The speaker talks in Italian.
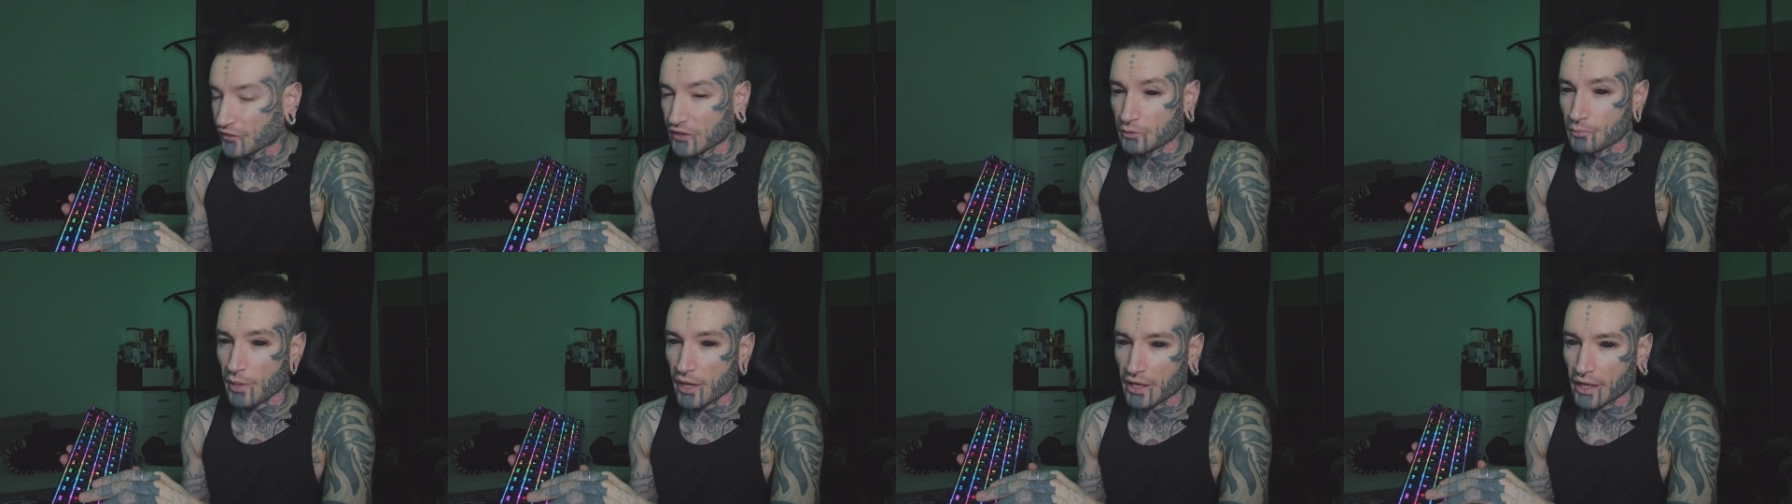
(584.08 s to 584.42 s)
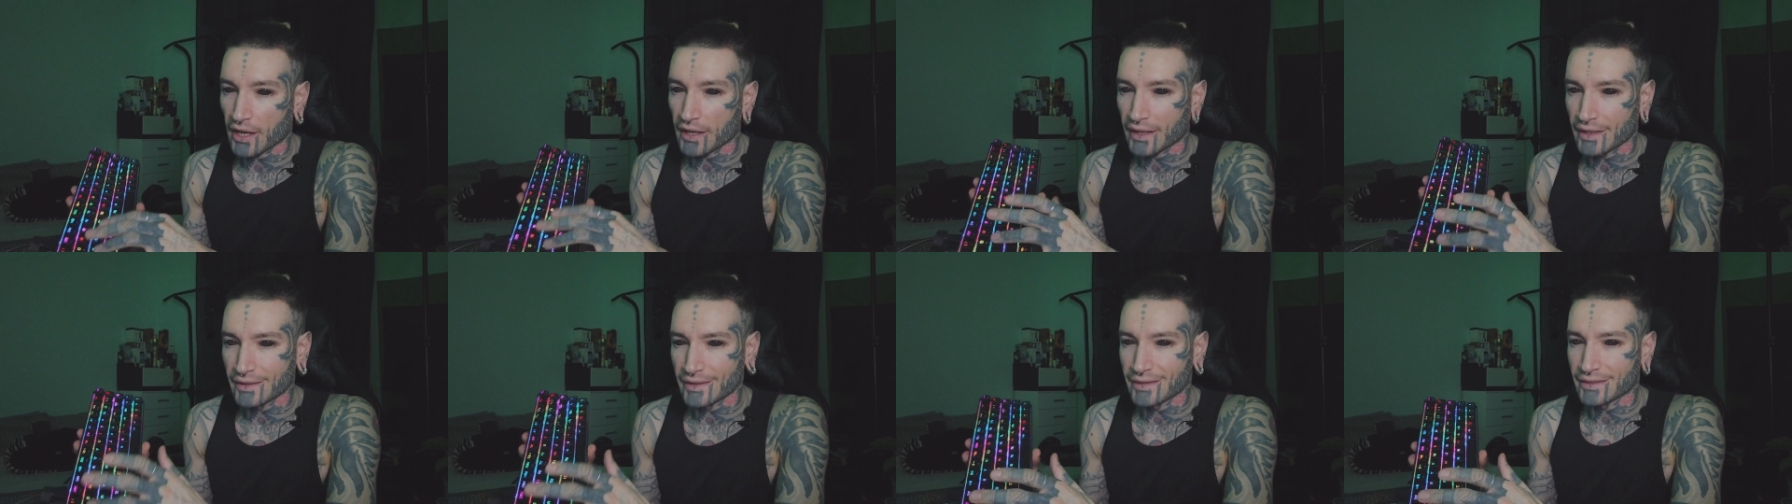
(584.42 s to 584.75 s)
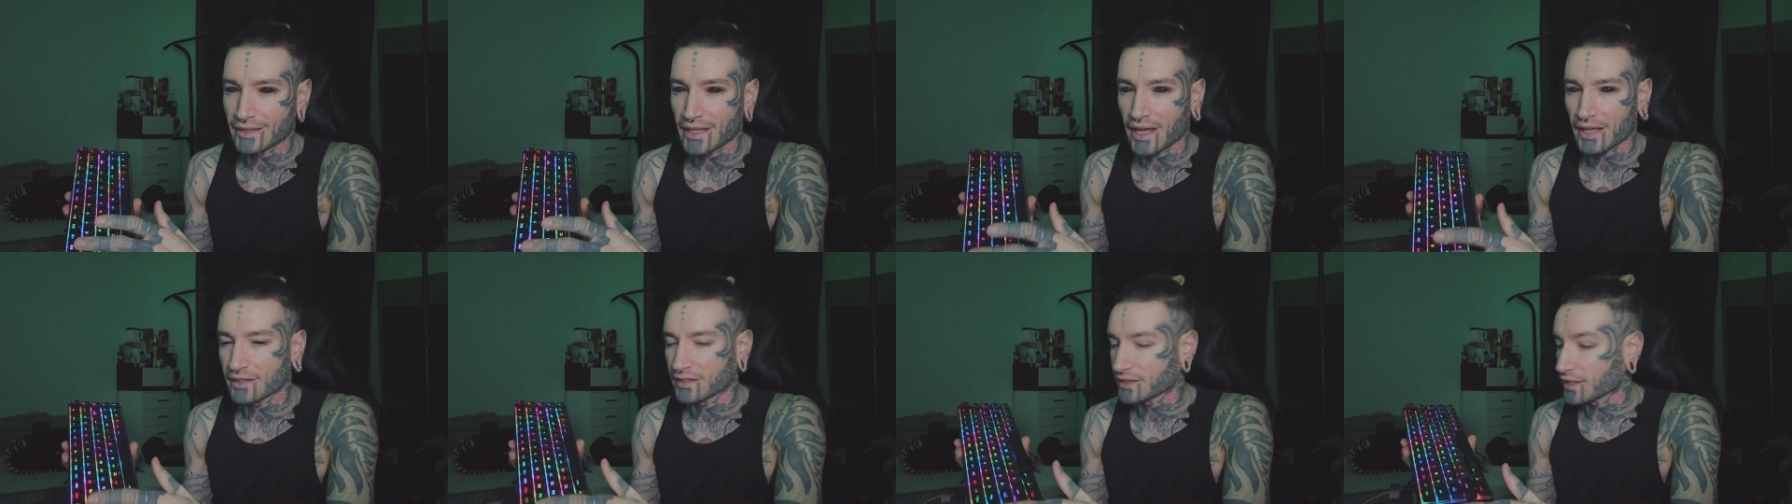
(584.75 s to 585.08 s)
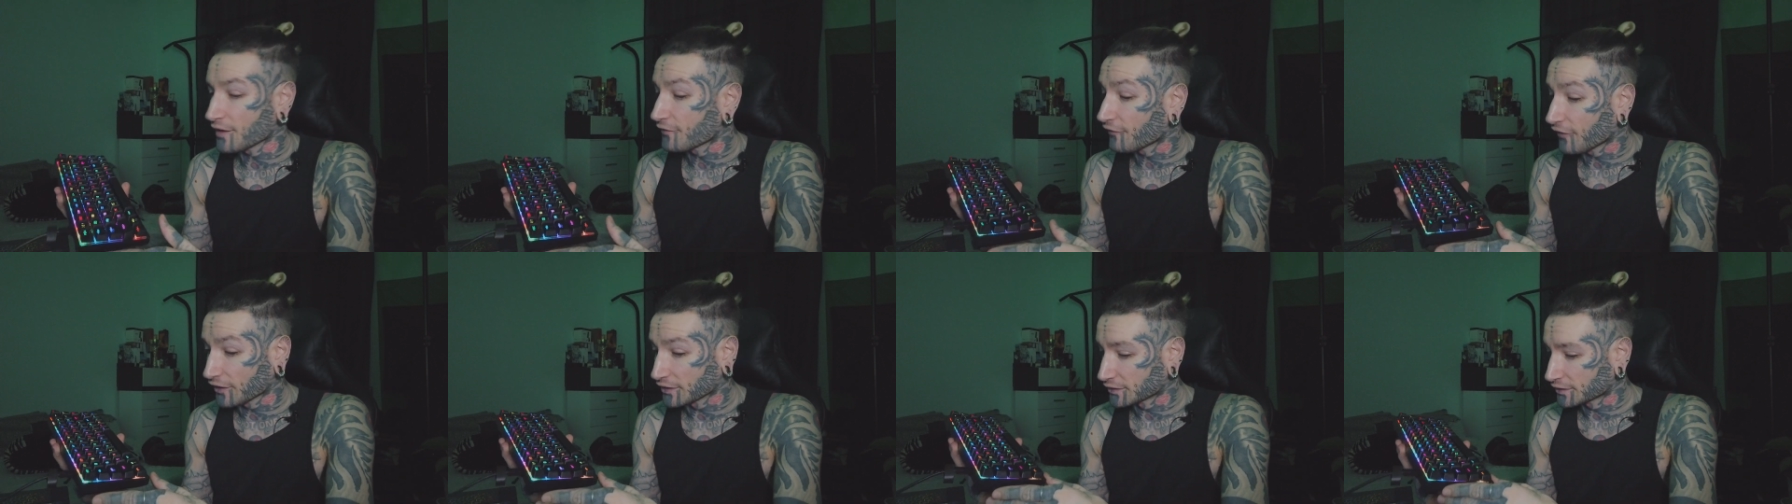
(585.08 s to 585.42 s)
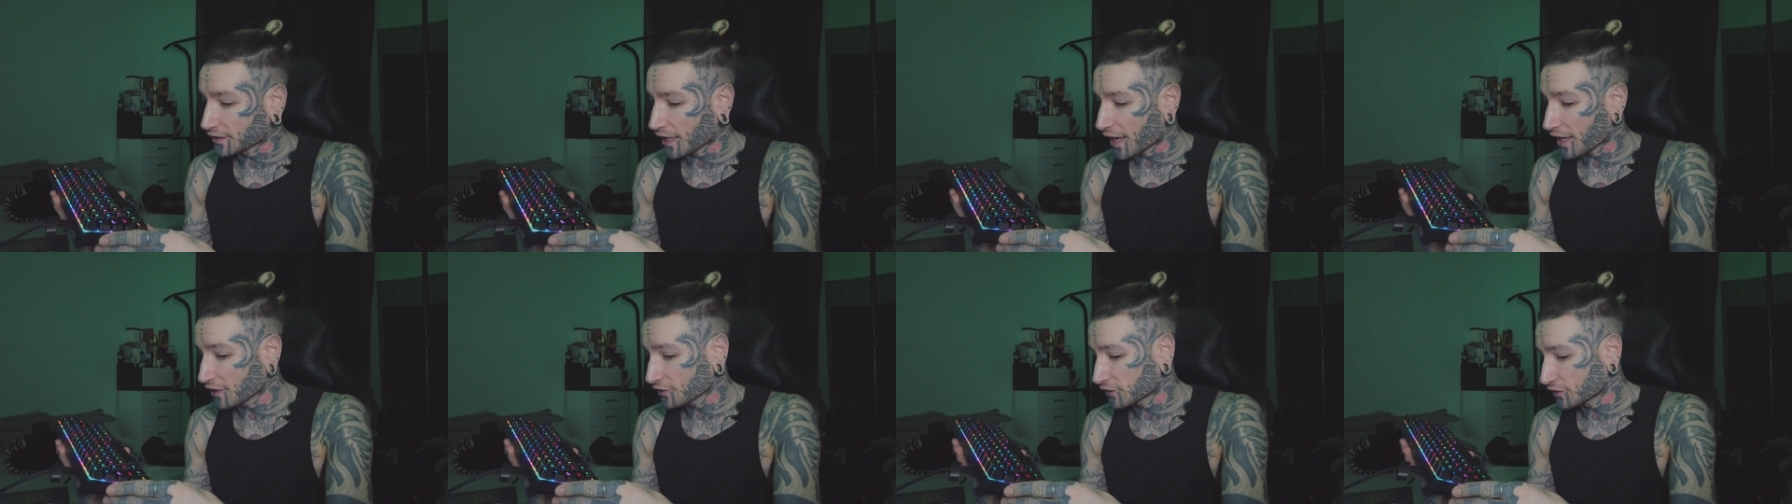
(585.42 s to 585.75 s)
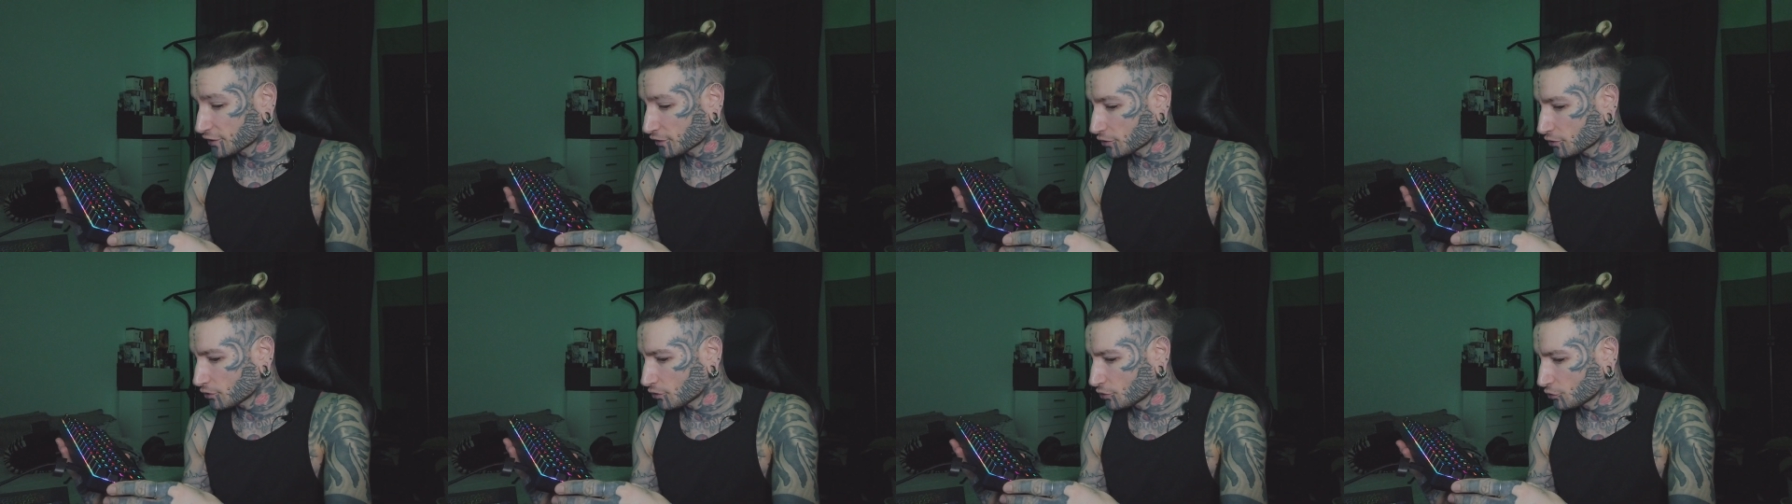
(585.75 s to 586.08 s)
feedback anche dei tasti è
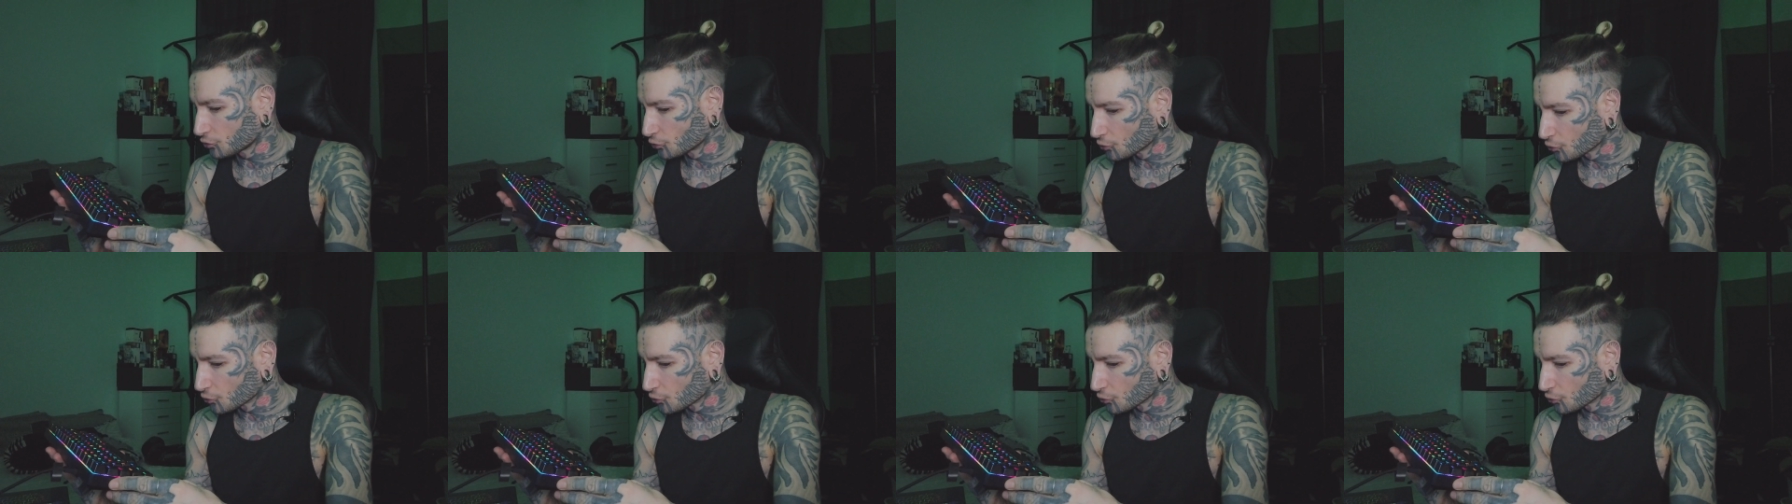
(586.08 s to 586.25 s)
fantastico,